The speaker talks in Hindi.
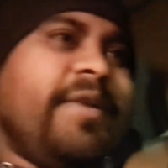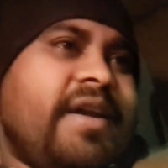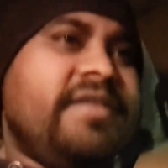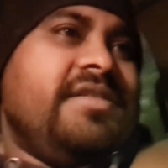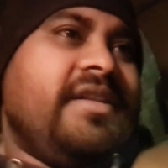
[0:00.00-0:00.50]
मैं
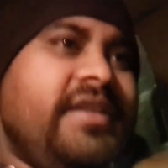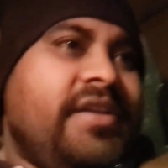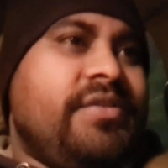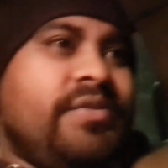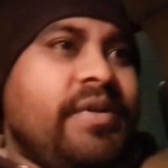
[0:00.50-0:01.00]
आज जल्दी
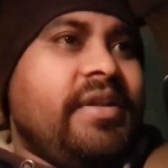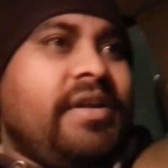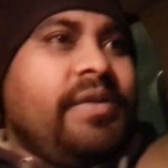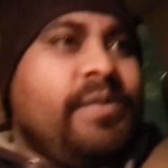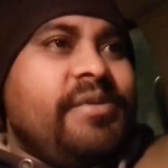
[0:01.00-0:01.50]
ही सोया था
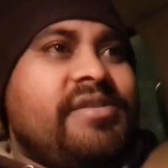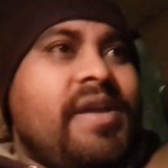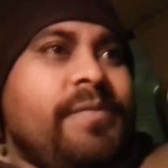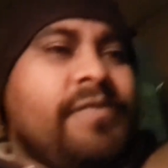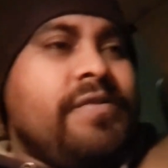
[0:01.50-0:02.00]
क्योंकि
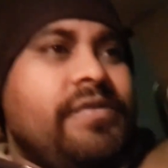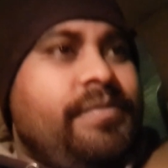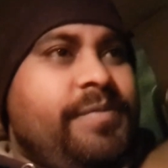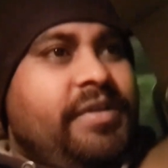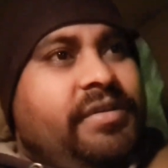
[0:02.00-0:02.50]
शाम को
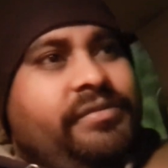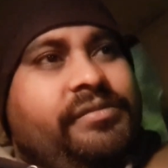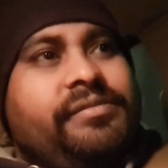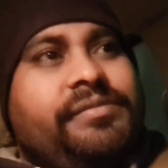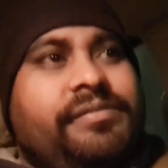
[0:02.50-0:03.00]

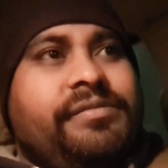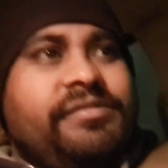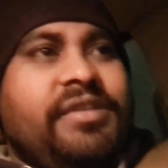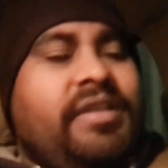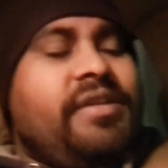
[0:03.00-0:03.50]
मैं
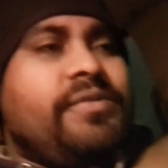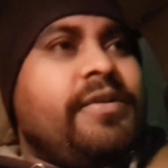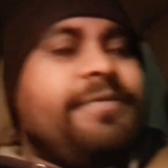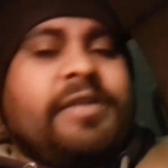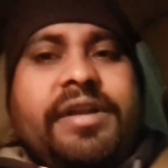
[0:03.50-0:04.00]
जल्दी
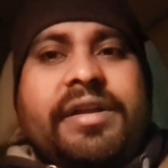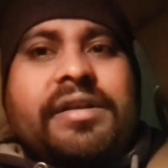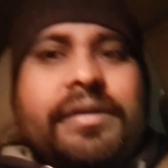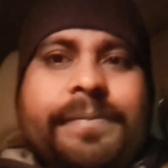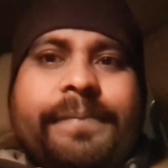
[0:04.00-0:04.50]
सोना पड़ गया
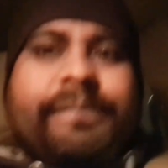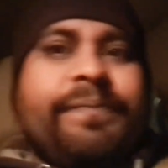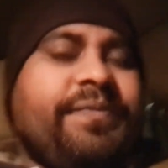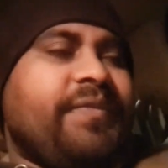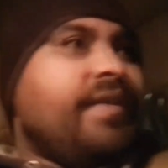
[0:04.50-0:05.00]
था
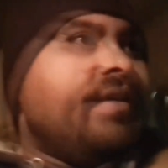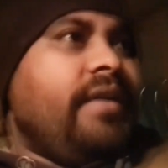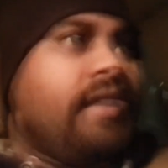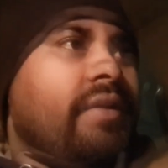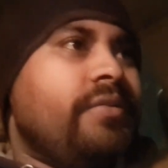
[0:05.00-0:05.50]
एक
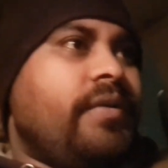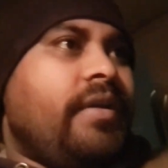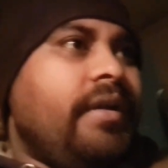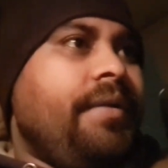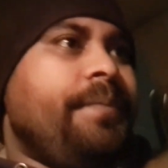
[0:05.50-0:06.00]
लड़की जो है